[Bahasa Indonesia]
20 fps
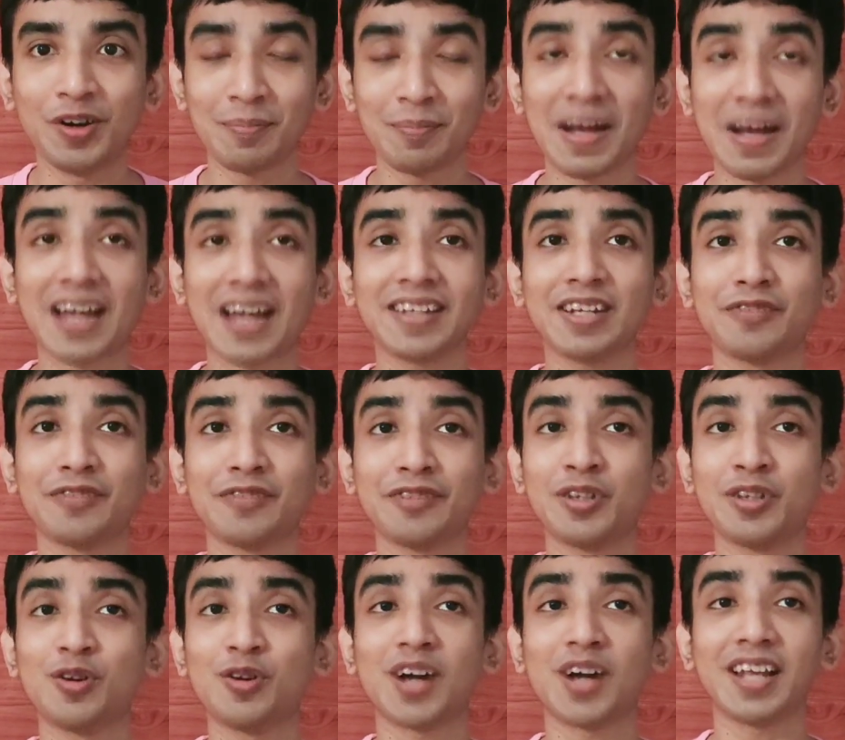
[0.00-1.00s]
Makanya di
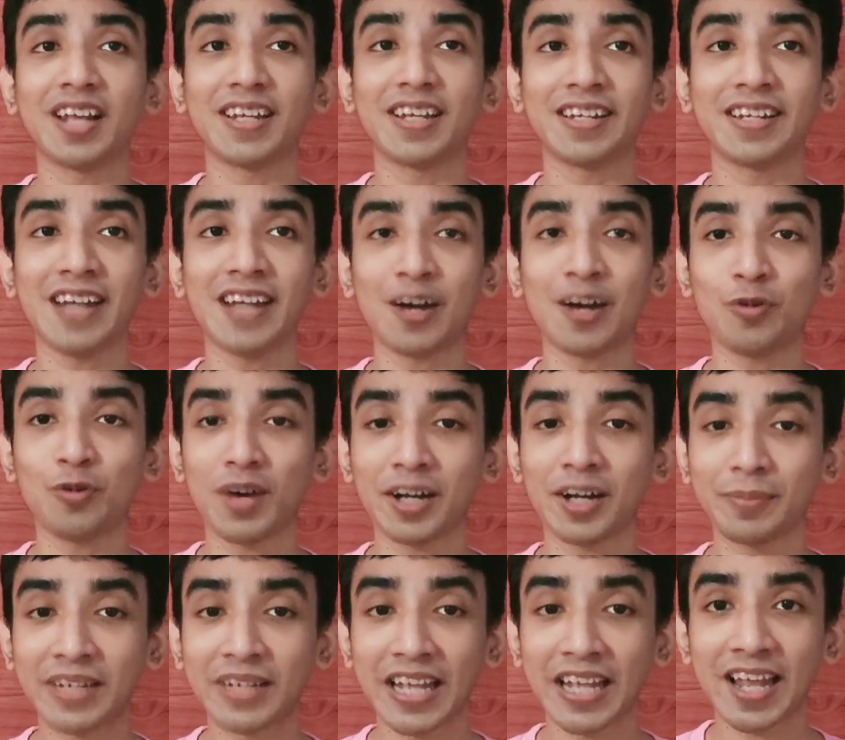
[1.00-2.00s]
video kali ini aku akan
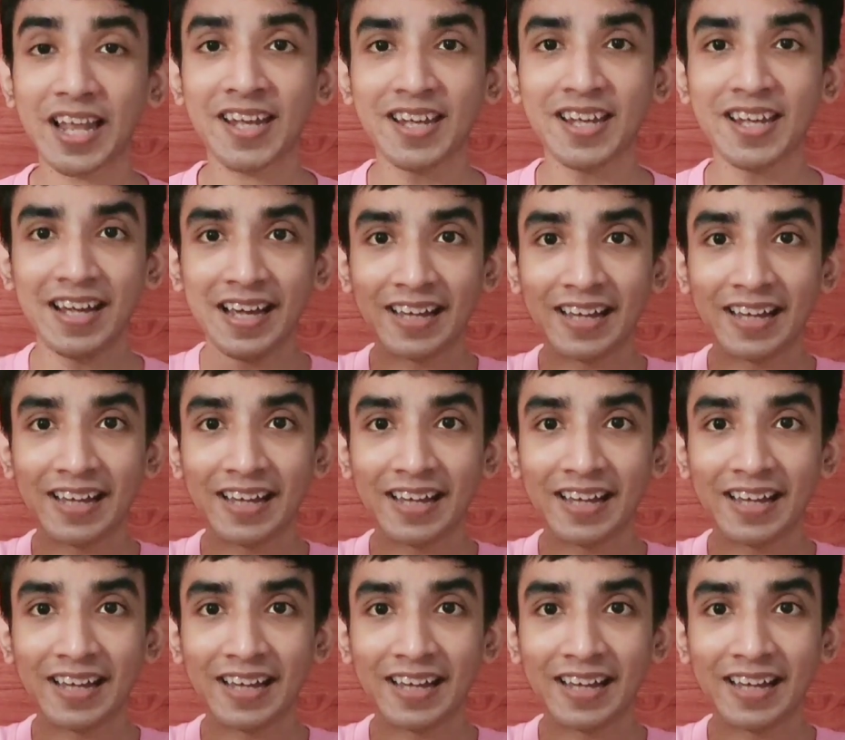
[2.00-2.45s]
menilai